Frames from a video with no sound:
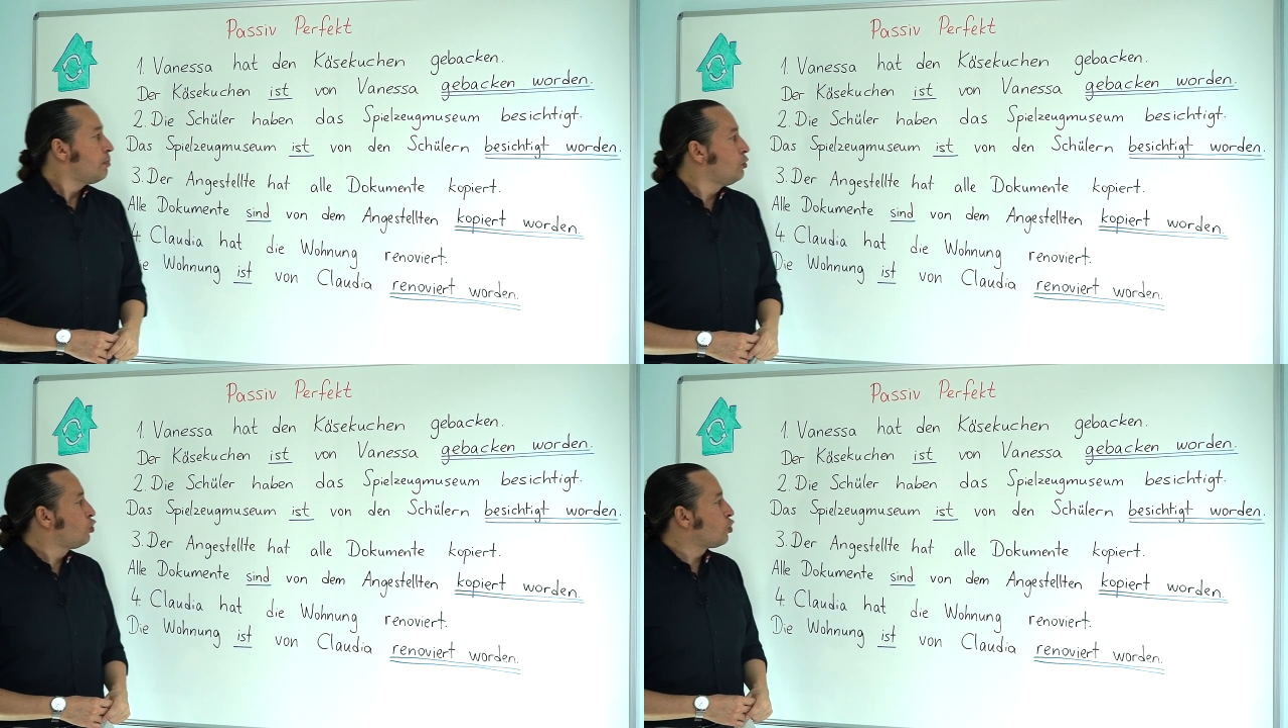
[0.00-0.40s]

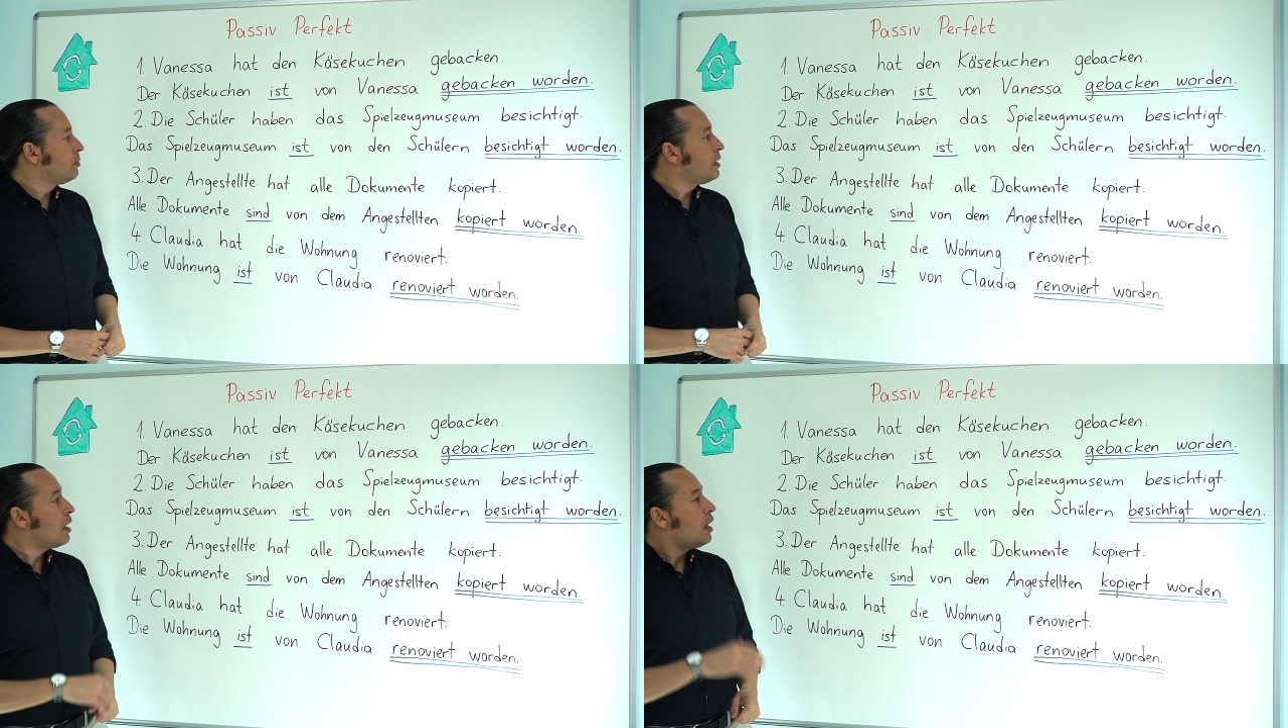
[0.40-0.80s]
Bu
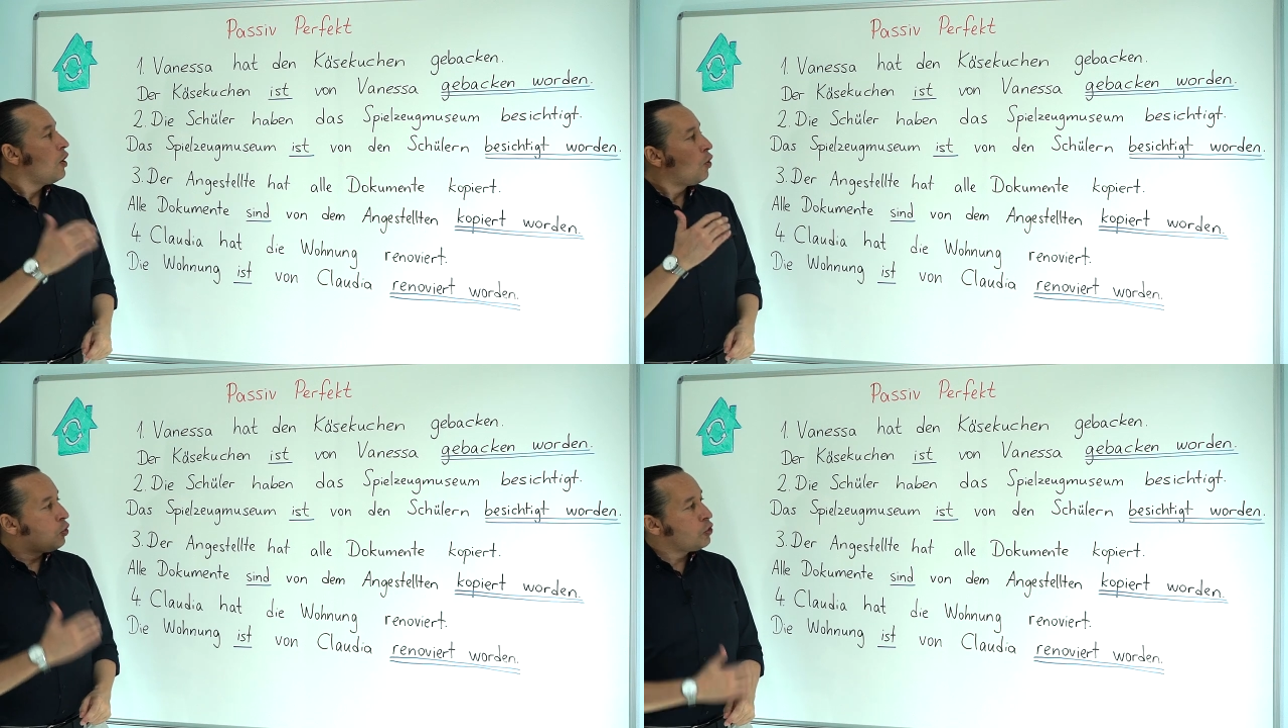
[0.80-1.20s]
durumda
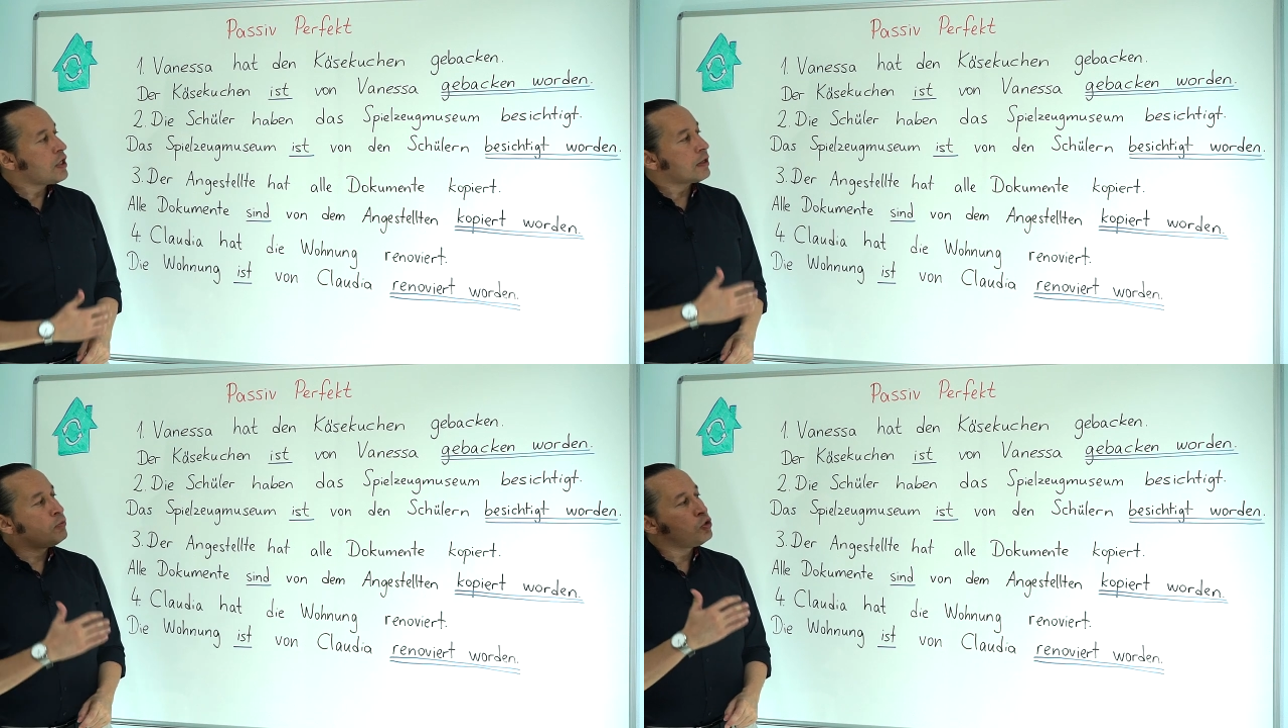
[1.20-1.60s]

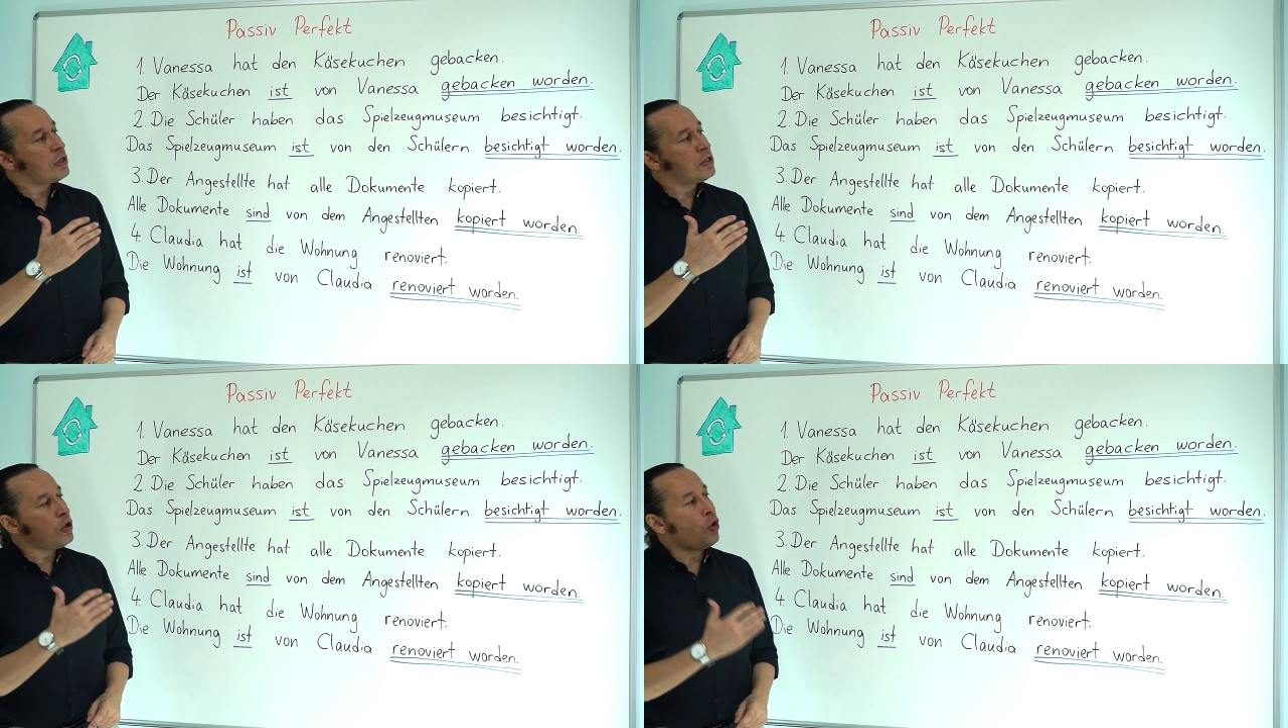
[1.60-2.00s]
oyuncak
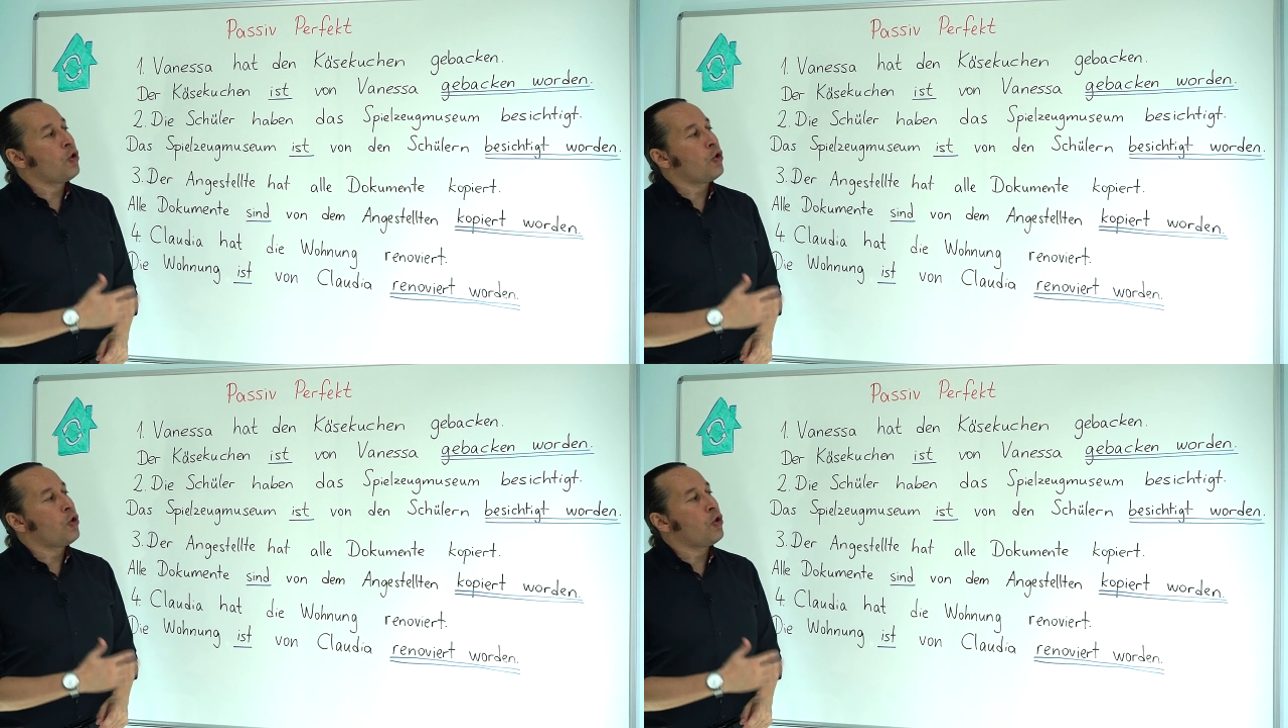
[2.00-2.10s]
müzesi